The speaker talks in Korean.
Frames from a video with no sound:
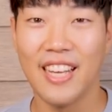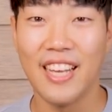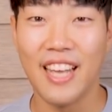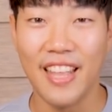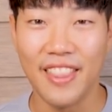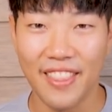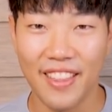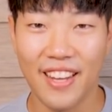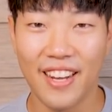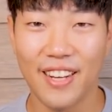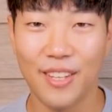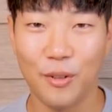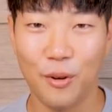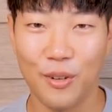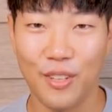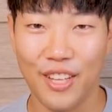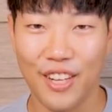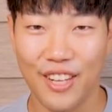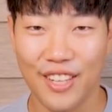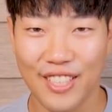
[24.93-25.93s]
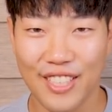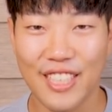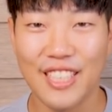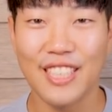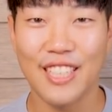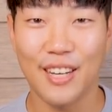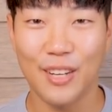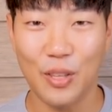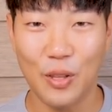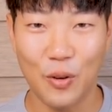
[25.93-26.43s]
옛날 통닭,
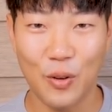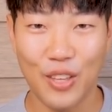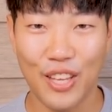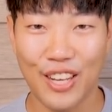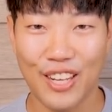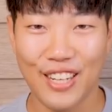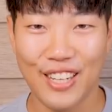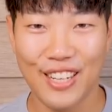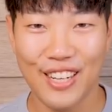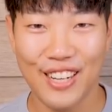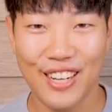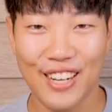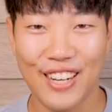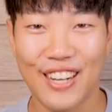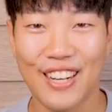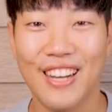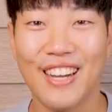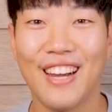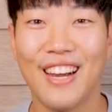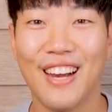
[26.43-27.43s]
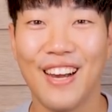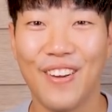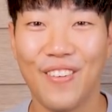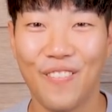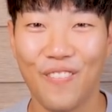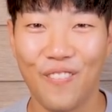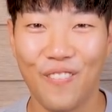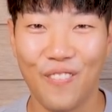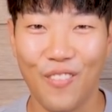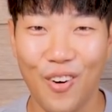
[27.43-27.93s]
시장 통닭을
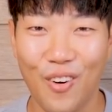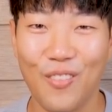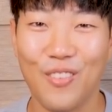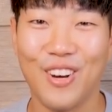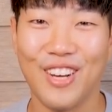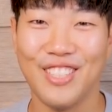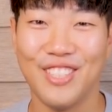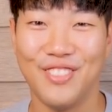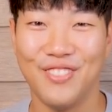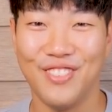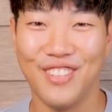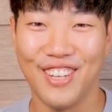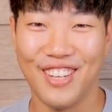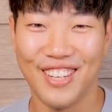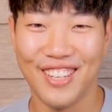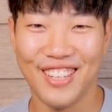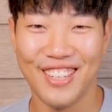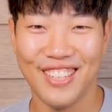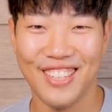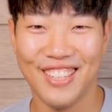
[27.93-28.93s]
먹어보겠습니다